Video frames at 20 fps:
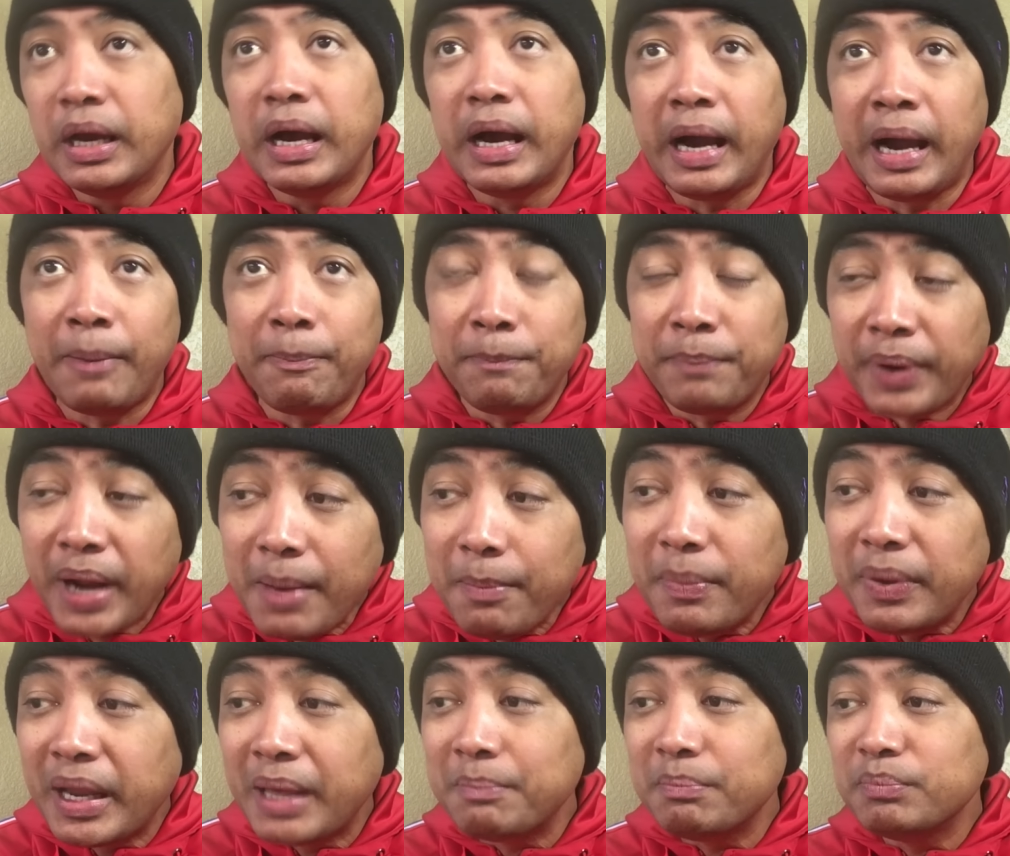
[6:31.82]
a
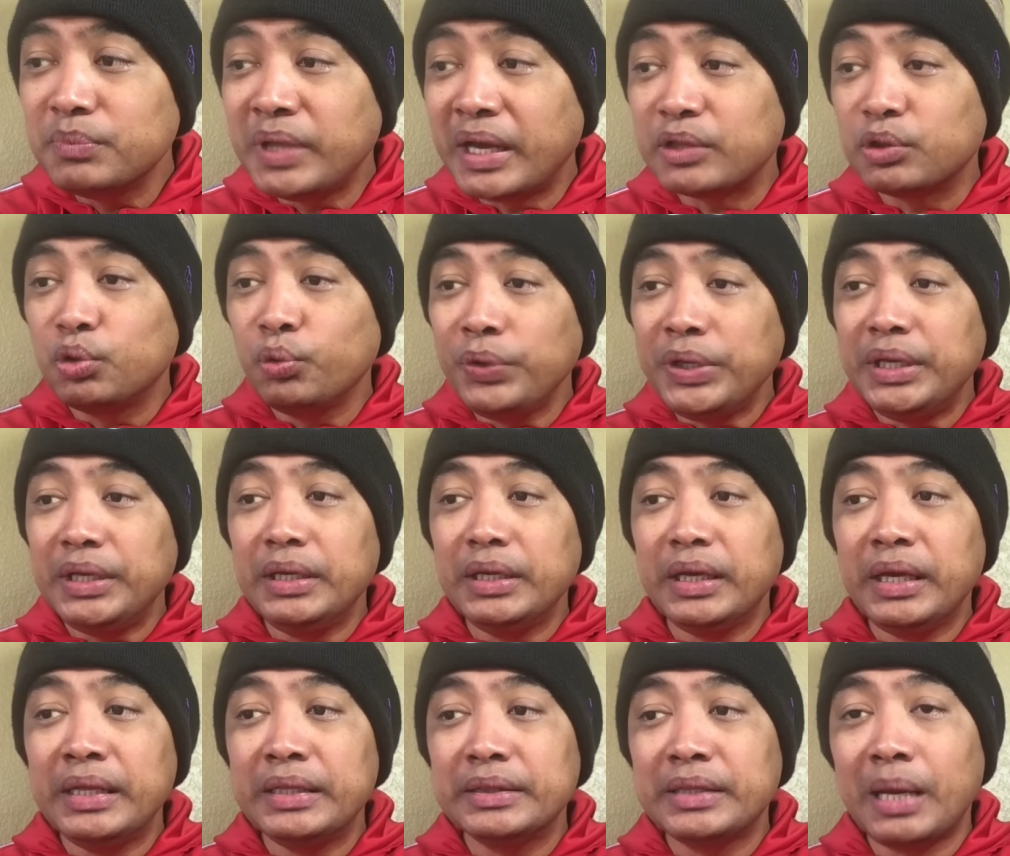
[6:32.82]
problem that we
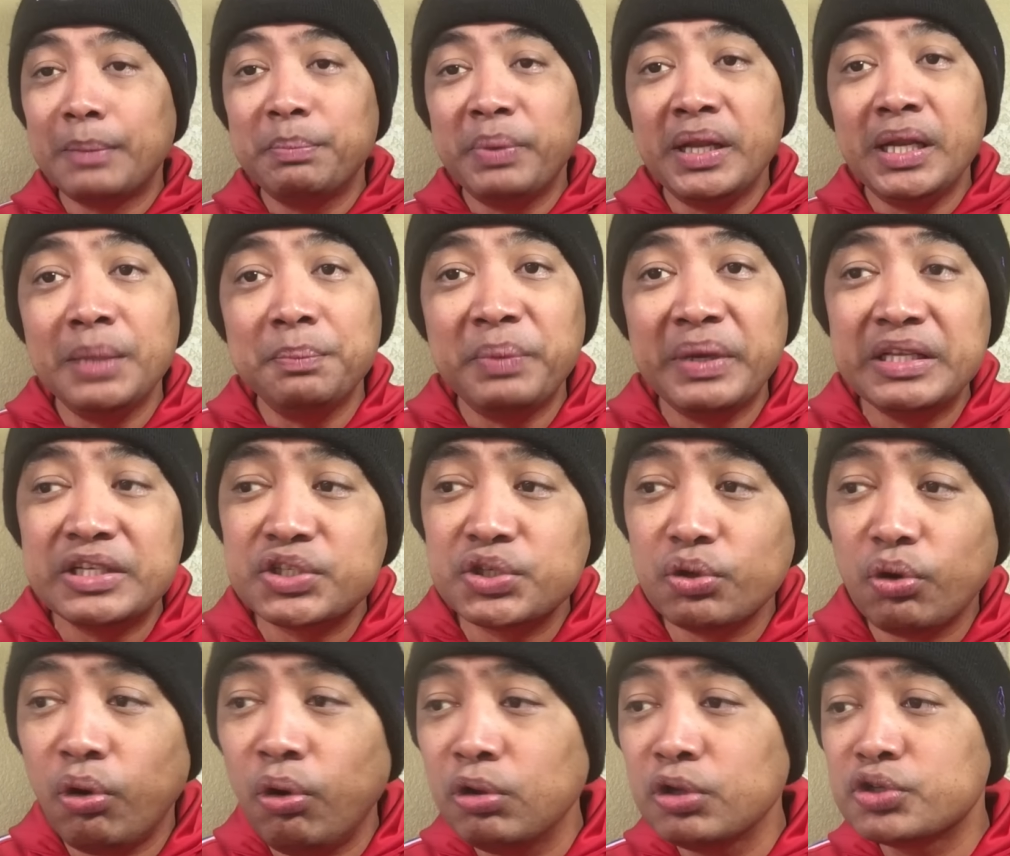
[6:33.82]
in the Philippines
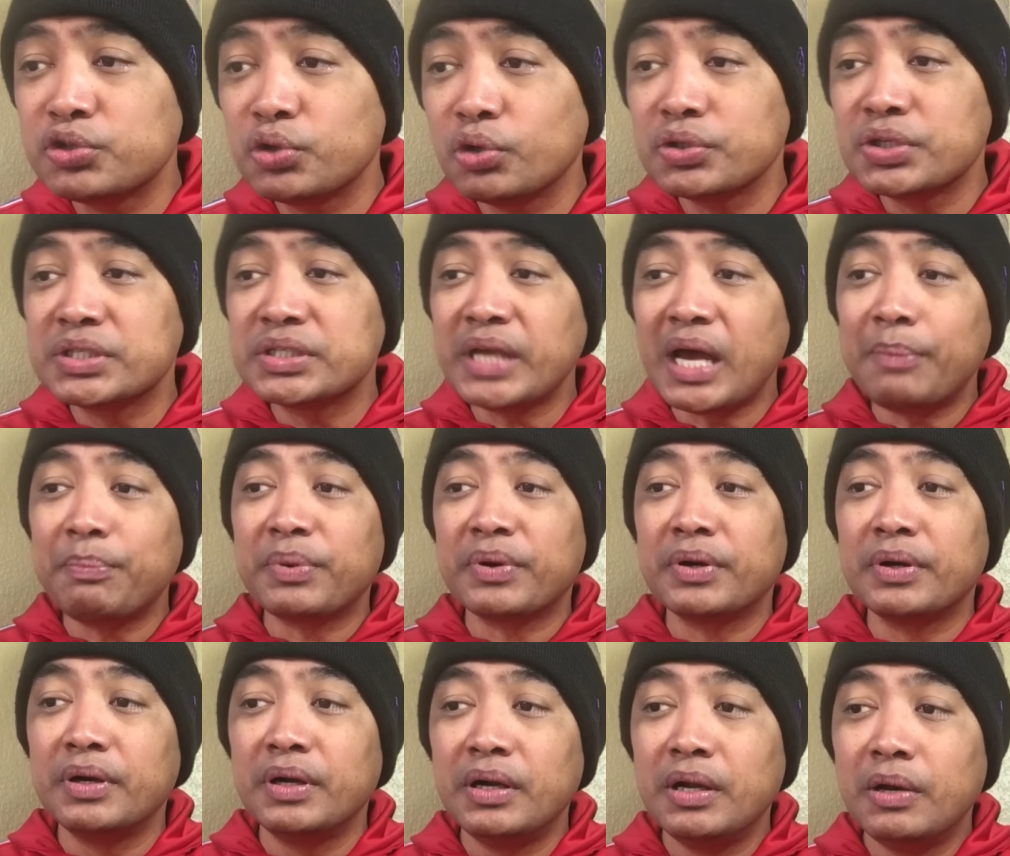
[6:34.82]
also
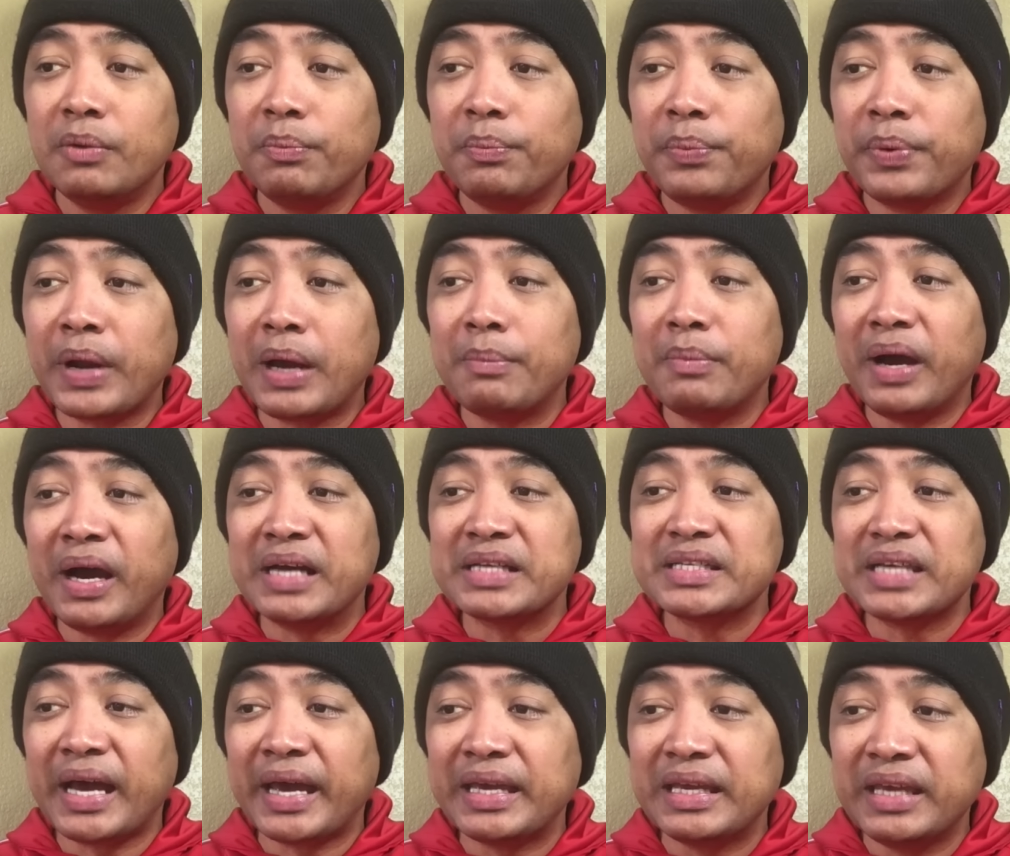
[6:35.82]
suffer from
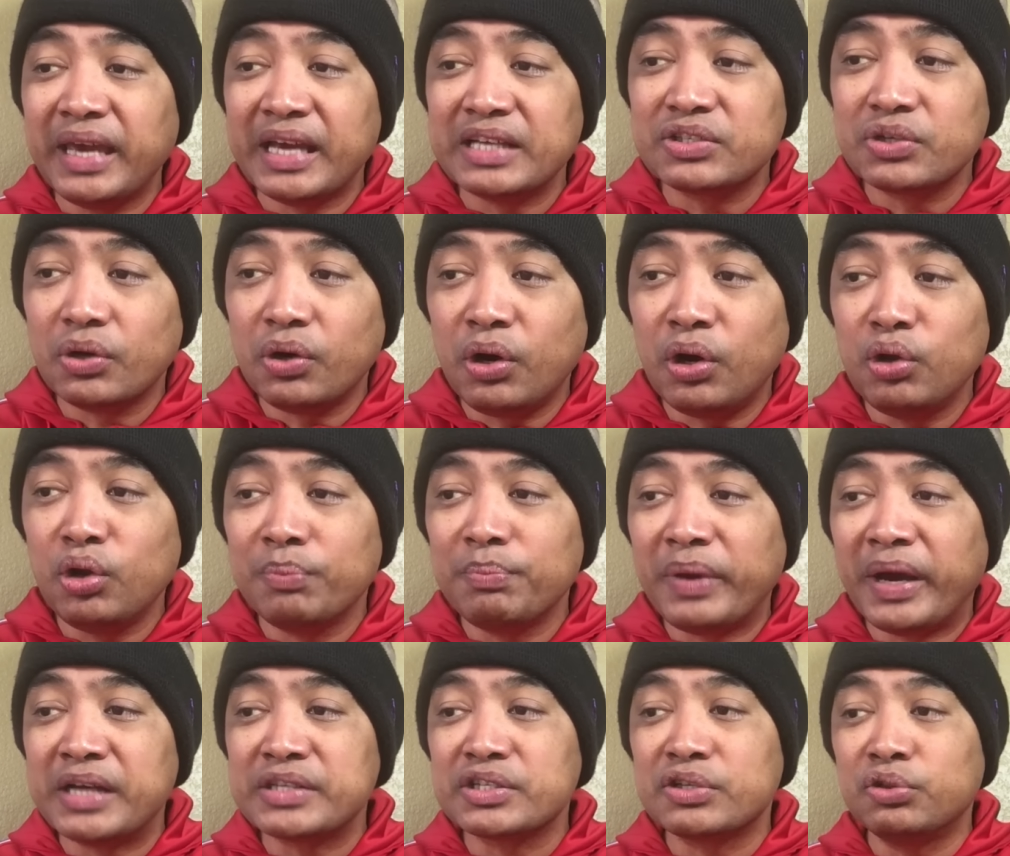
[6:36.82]
as I guess all of
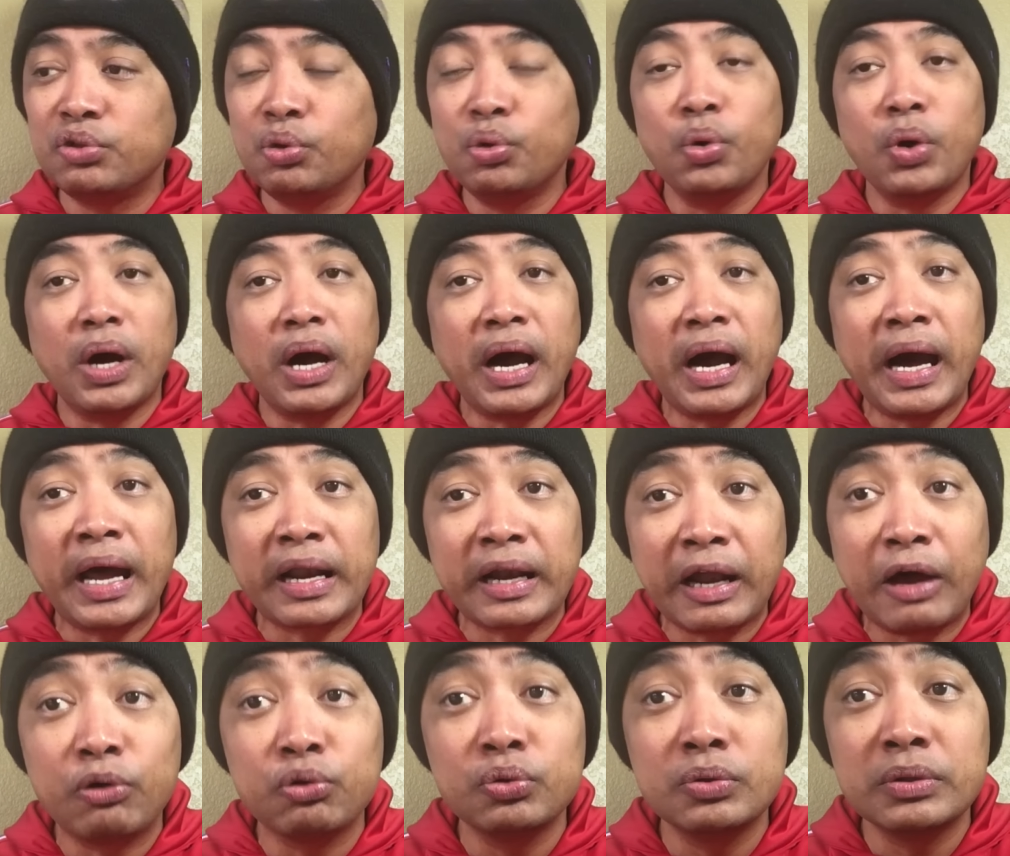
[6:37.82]
us do
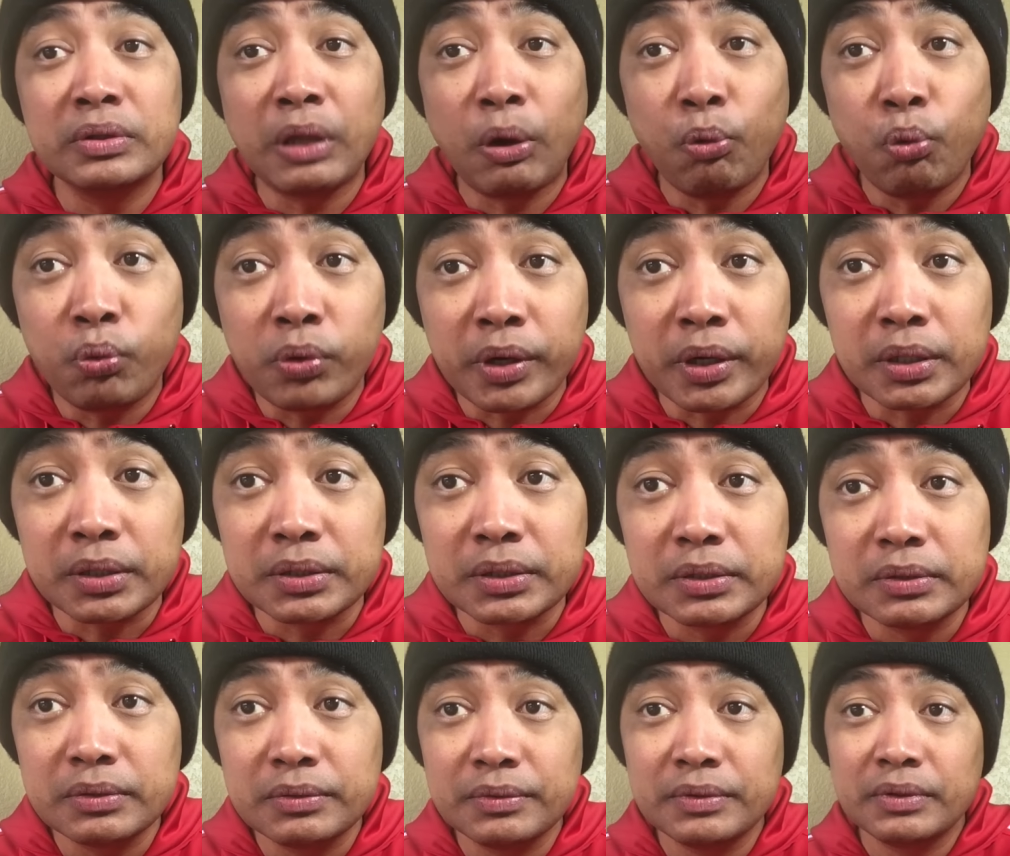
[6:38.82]
around the world.
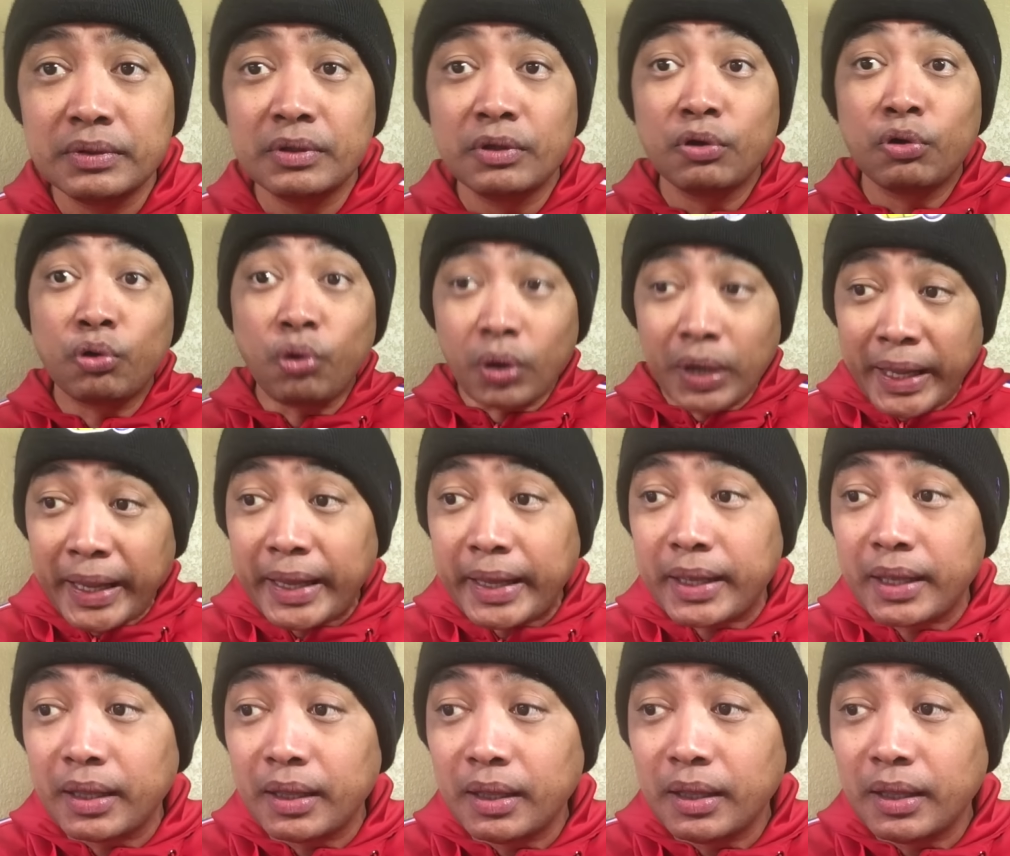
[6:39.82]
Correct.